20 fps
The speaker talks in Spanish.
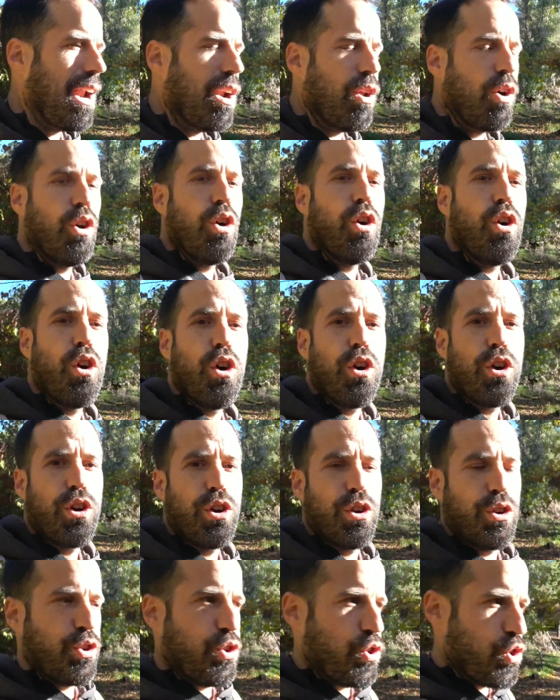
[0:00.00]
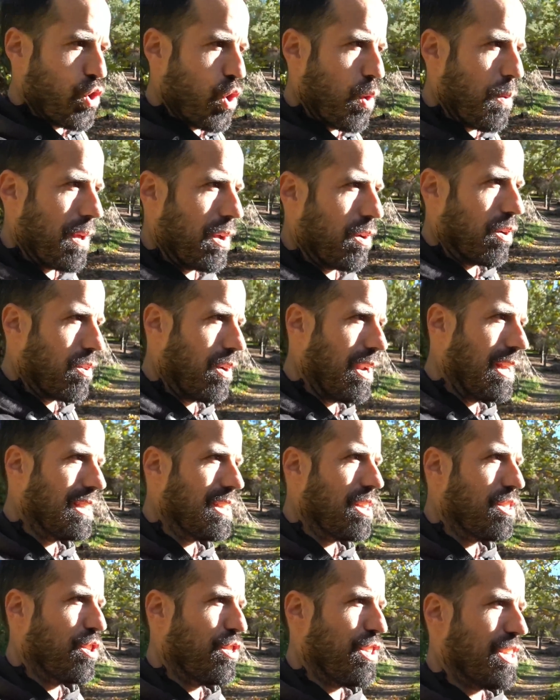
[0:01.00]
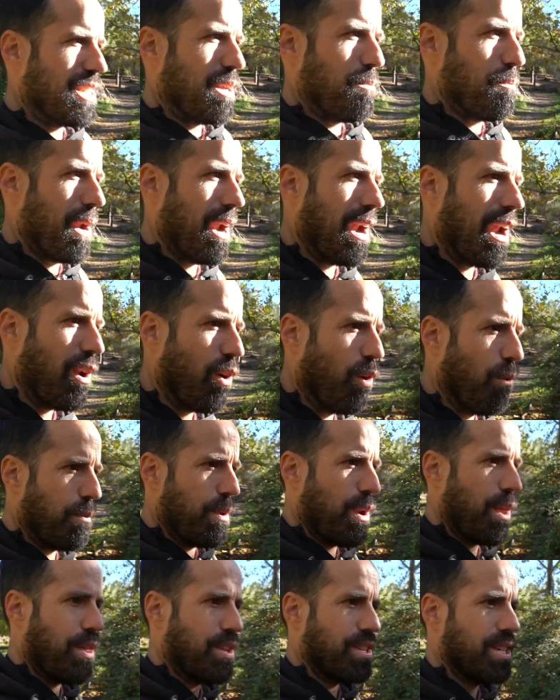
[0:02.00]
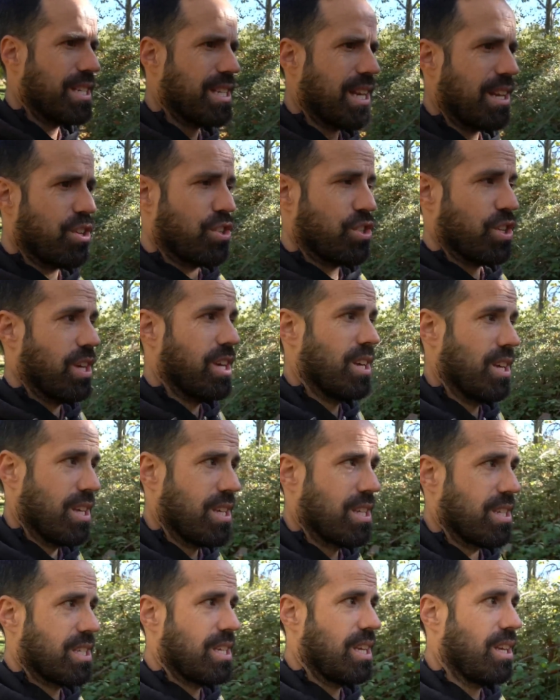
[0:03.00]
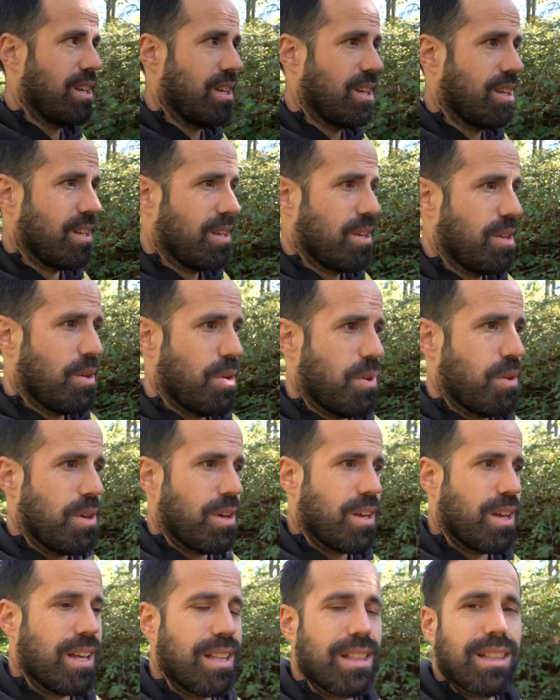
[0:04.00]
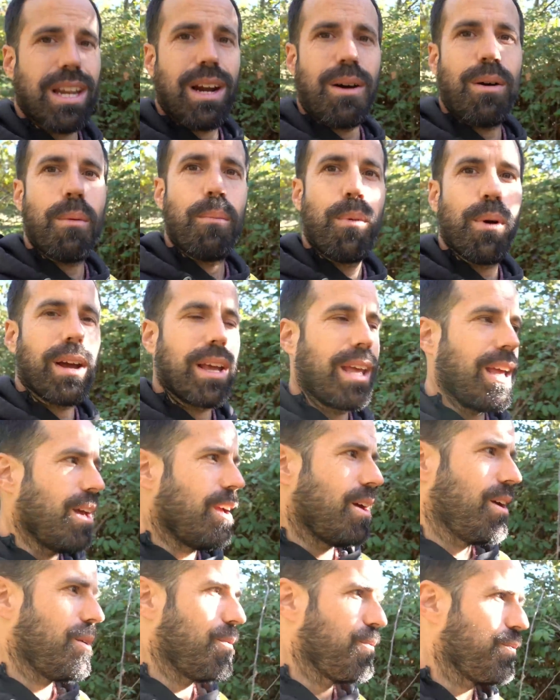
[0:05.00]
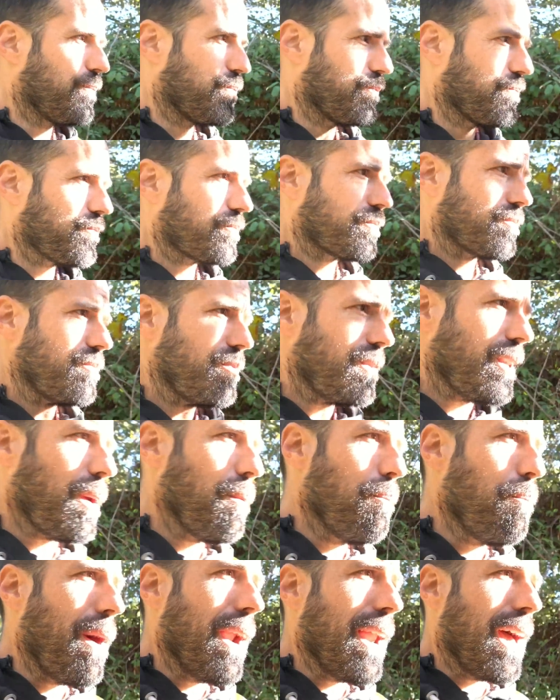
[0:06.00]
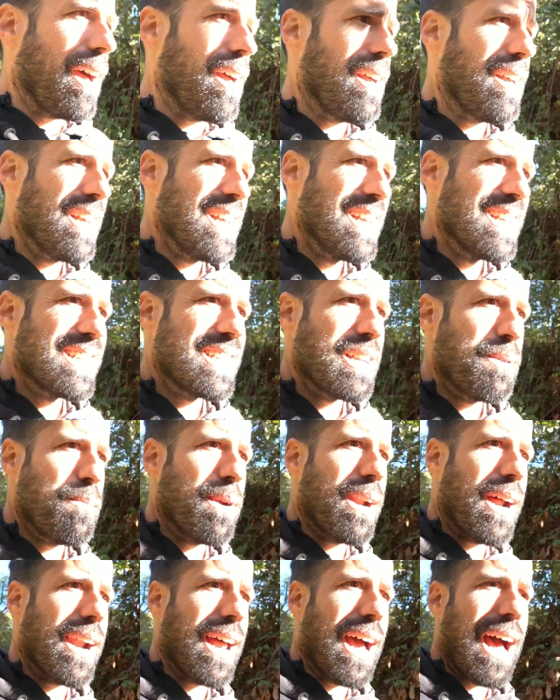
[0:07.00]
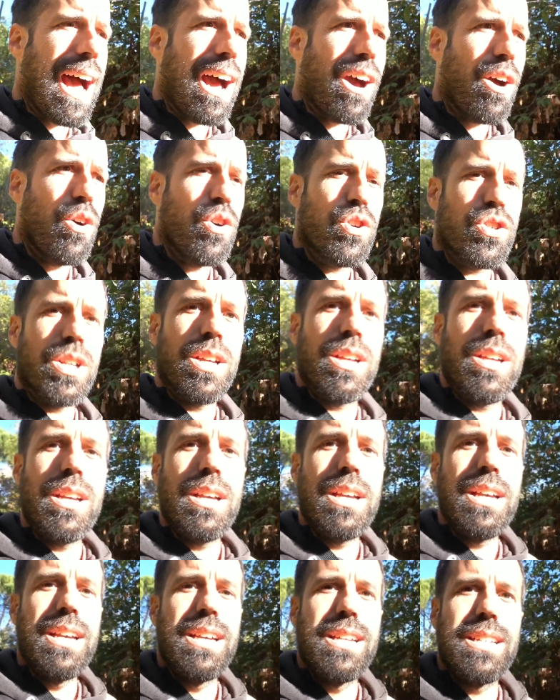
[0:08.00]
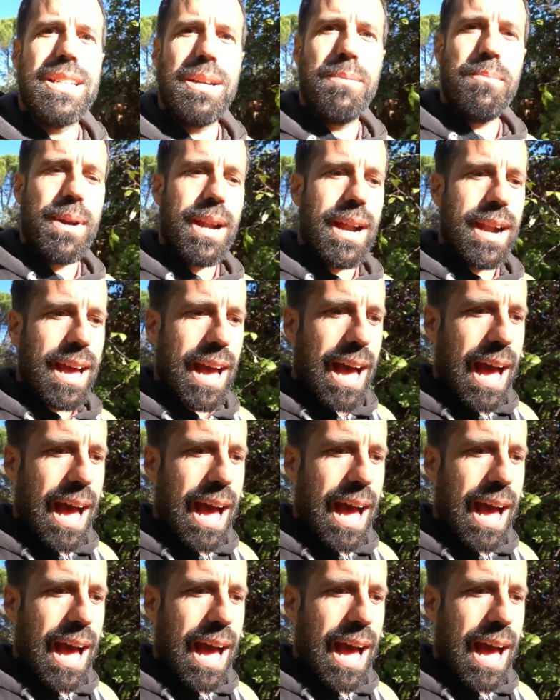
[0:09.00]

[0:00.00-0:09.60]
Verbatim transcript: algo. Hoy no vengo con la intención de sembrar algo, pero hace seis años sí entraba por aquí para sembrar ajos, sembrar